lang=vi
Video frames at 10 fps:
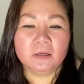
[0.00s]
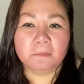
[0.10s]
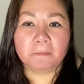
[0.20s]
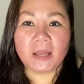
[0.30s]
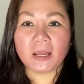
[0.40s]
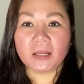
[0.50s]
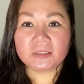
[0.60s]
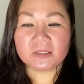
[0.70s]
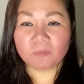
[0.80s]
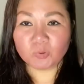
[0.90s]
mà
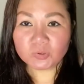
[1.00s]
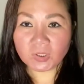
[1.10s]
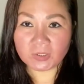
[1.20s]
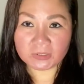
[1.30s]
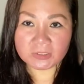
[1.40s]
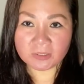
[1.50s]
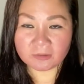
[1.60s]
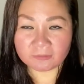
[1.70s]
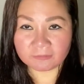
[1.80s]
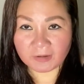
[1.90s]
chồng của thủy
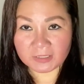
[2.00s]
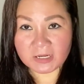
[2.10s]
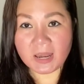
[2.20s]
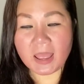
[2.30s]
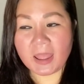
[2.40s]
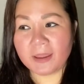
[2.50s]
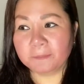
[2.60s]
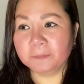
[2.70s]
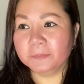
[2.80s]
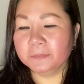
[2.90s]
thì phải đi
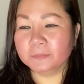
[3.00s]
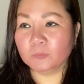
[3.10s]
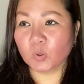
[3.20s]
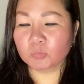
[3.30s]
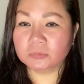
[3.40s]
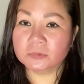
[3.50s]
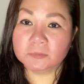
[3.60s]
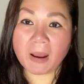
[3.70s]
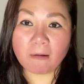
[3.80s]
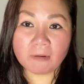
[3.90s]
làm một người
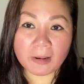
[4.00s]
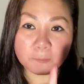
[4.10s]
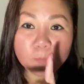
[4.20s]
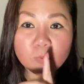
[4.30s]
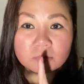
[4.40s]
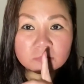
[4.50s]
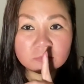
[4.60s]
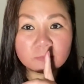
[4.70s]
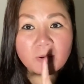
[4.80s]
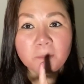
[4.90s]
bảo lãnh một
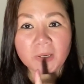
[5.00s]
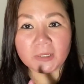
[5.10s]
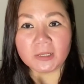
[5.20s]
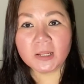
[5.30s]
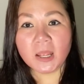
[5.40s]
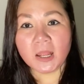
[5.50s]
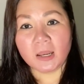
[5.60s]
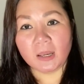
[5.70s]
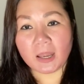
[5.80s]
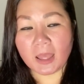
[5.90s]
người qua Mỹ
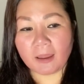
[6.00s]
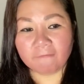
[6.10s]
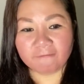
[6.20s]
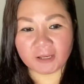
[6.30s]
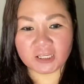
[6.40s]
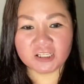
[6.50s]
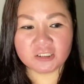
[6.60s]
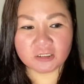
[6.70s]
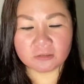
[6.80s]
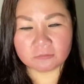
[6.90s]
là phải
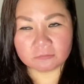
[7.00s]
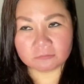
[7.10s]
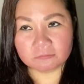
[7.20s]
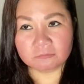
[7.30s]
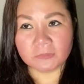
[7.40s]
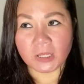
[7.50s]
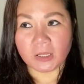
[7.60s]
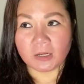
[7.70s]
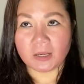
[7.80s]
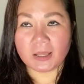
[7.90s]
cần
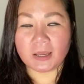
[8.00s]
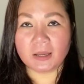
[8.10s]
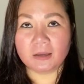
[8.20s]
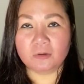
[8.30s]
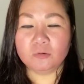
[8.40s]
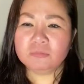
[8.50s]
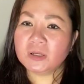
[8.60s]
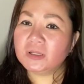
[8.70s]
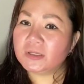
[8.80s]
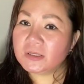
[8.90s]
là lúc đó
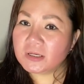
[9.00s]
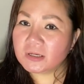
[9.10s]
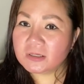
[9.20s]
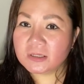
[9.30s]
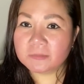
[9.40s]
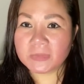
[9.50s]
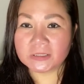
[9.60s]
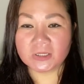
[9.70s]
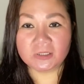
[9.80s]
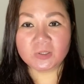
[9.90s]
thì nhớ khi
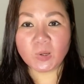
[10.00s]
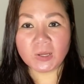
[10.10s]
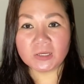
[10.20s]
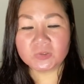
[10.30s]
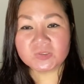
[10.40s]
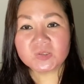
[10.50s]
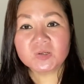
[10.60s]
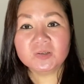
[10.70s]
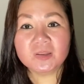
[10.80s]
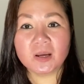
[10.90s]
mà thị thuê luật
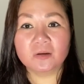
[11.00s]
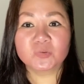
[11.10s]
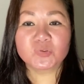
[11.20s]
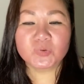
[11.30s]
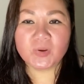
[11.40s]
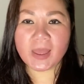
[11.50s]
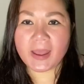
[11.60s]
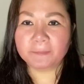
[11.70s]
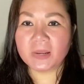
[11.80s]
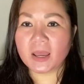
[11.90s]
sư nhờ luật sư
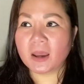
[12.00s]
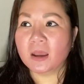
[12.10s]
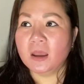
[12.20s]
làm là